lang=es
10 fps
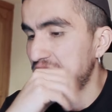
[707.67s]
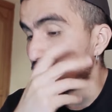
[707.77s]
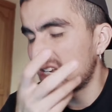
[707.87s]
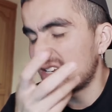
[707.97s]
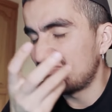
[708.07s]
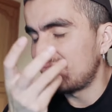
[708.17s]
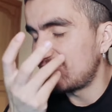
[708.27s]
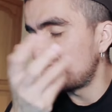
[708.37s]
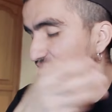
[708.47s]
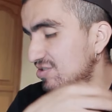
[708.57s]
No sé,
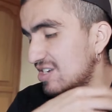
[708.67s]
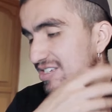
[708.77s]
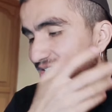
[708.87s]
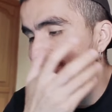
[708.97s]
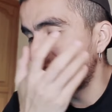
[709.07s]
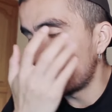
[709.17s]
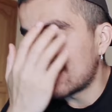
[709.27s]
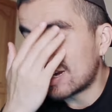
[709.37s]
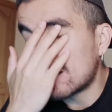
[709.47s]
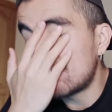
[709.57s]
no sé si no la
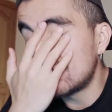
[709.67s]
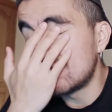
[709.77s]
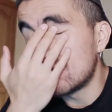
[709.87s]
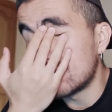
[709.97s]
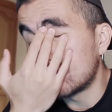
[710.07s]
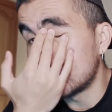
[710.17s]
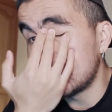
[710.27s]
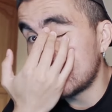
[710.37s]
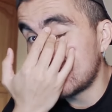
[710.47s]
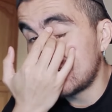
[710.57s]
agarraban, no la
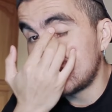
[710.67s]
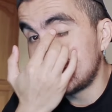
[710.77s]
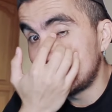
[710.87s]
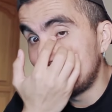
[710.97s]
cogían.